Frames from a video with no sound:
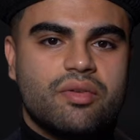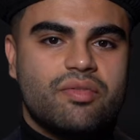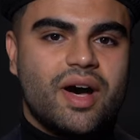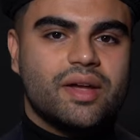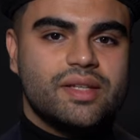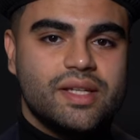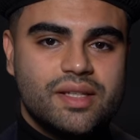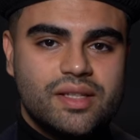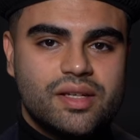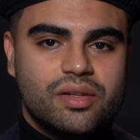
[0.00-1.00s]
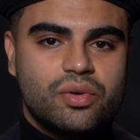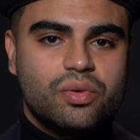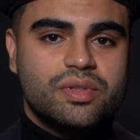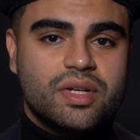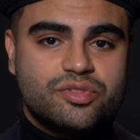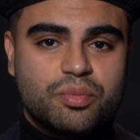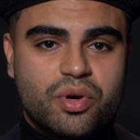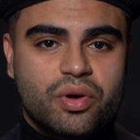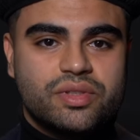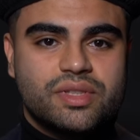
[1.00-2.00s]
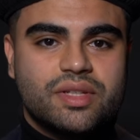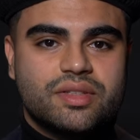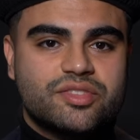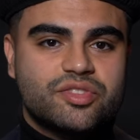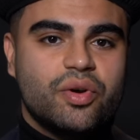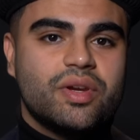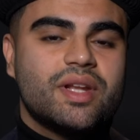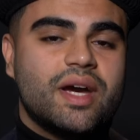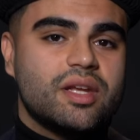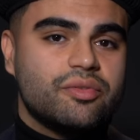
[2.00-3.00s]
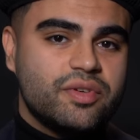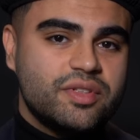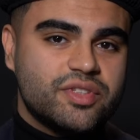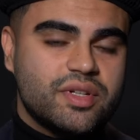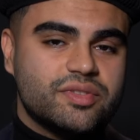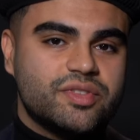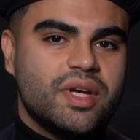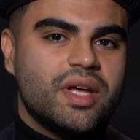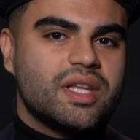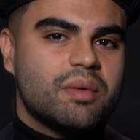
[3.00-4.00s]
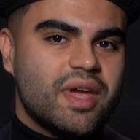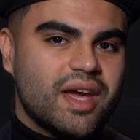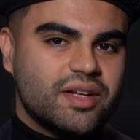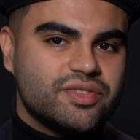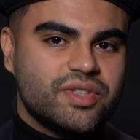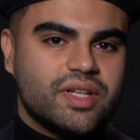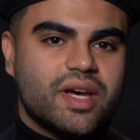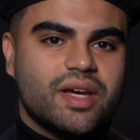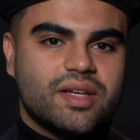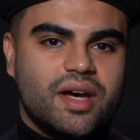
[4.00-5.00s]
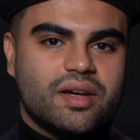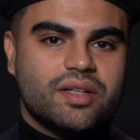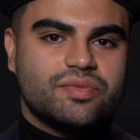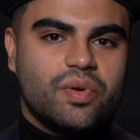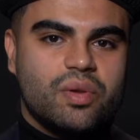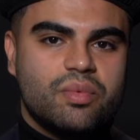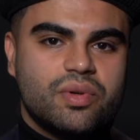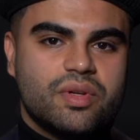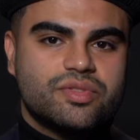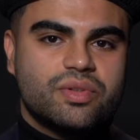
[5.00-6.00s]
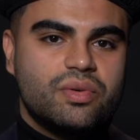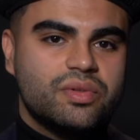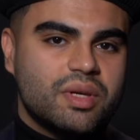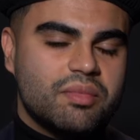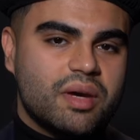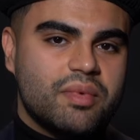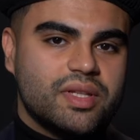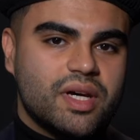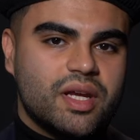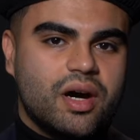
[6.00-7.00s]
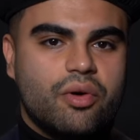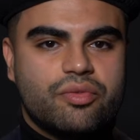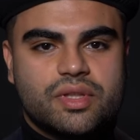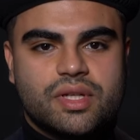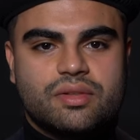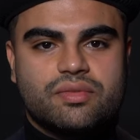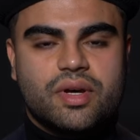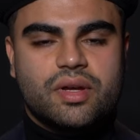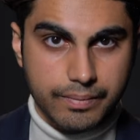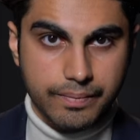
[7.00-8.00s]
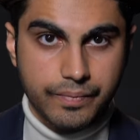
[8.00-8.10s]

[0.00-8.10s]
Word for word: waren Indien und der Subkontinent Zeugen einer Finsternis, die am ersten der drei Tage des Vollmondes und im Ramadan aufgetreten waren.